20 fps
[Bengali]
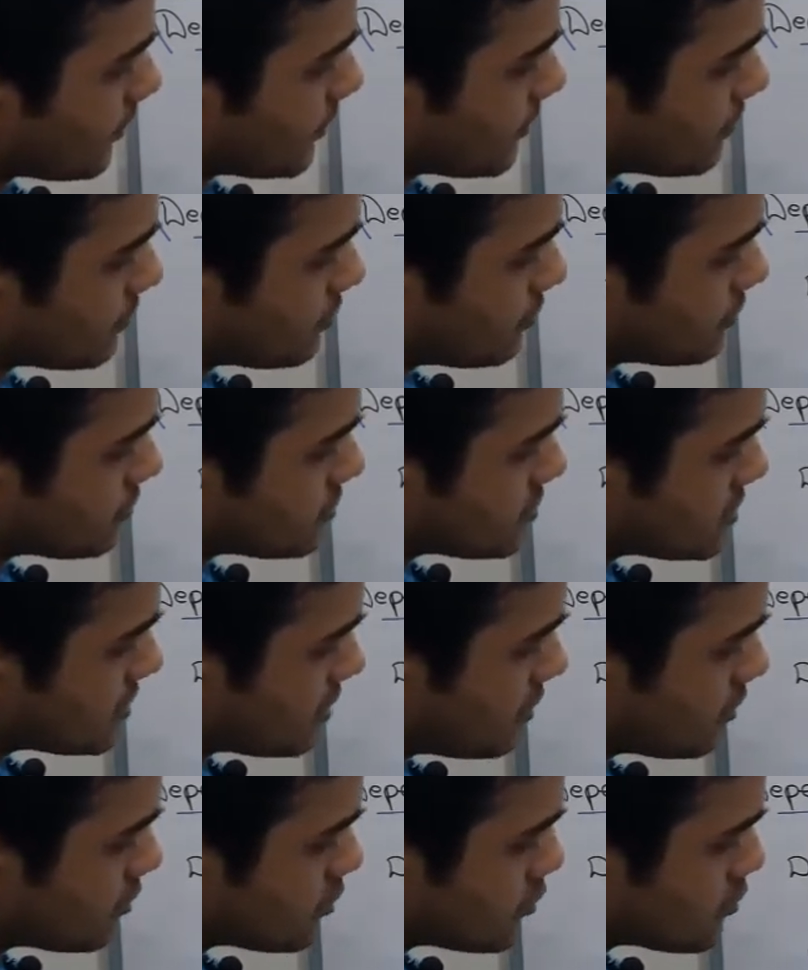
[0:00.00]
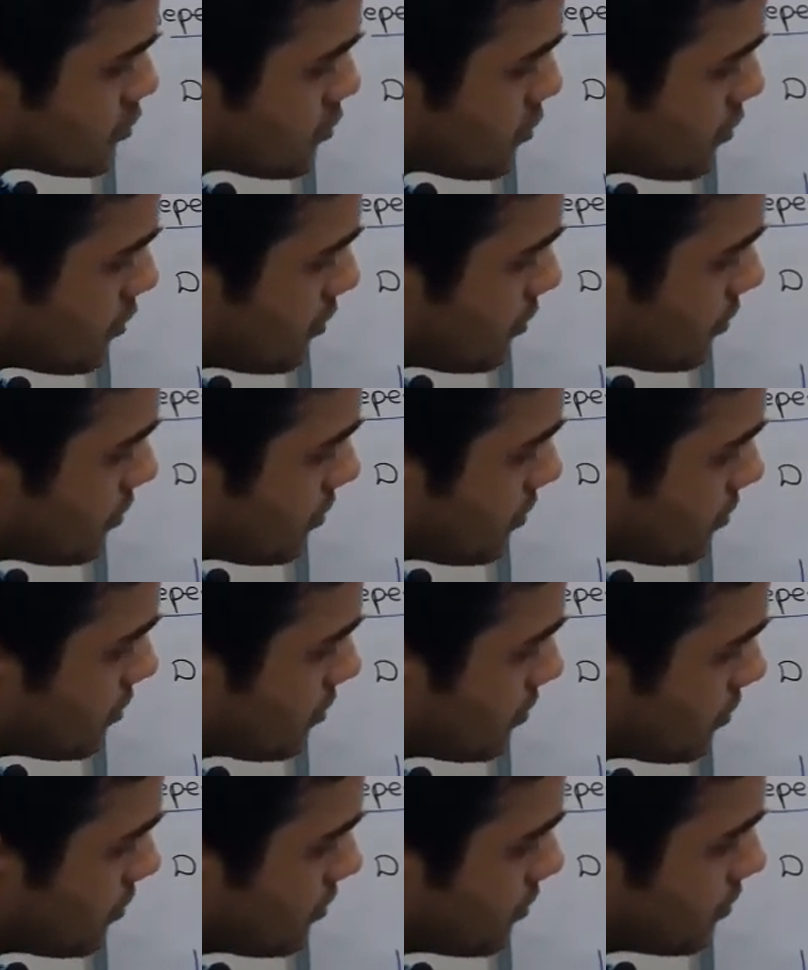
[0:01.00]
আপনার ডোজ ছিল ষোলো
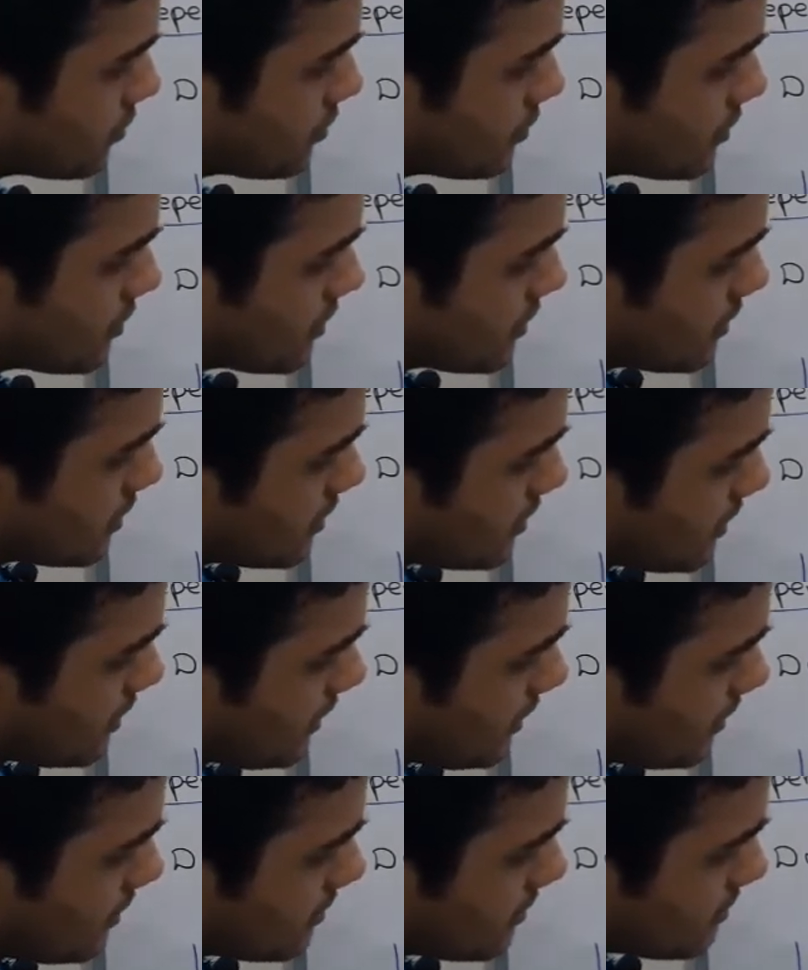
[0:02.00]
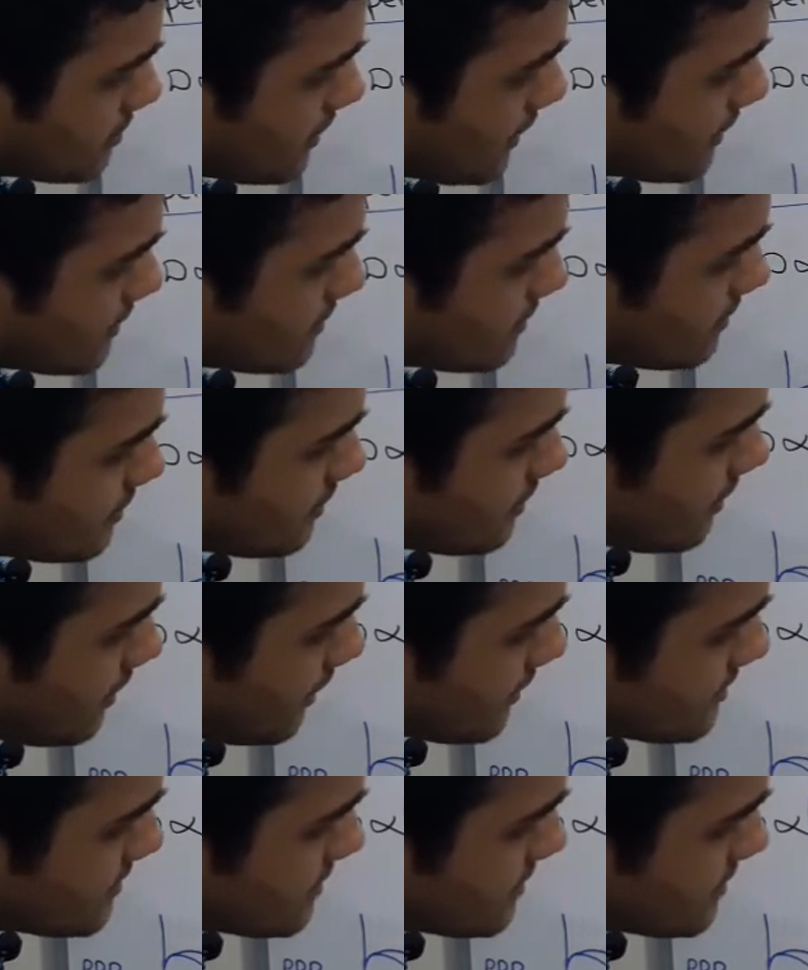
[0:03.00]
হ্যাঁ তার থেকে এক